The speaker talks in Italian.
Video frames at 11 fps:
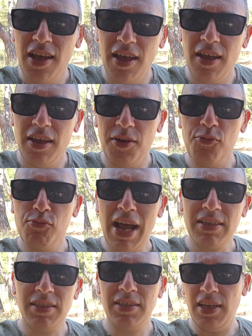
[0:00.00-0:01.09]
eh, un
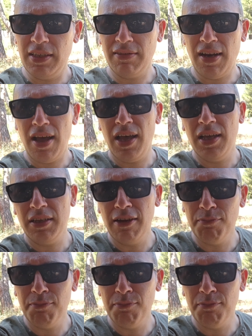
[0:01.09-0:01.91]
asse tra il